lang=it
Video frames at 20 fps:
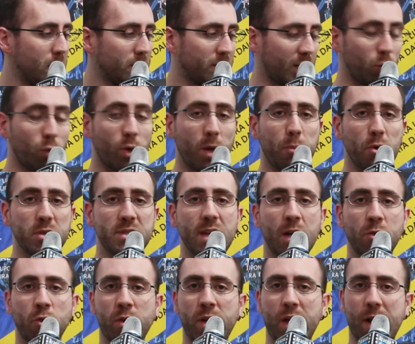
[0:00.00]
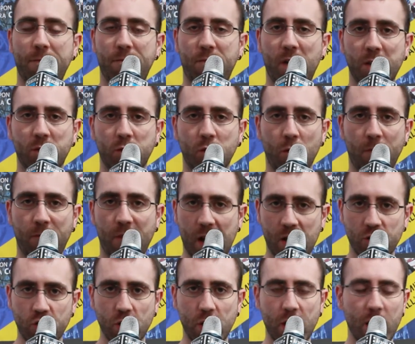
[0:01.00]
tradurre poesia non è affatto
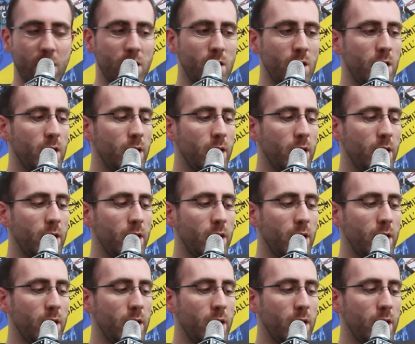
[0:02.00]
facile.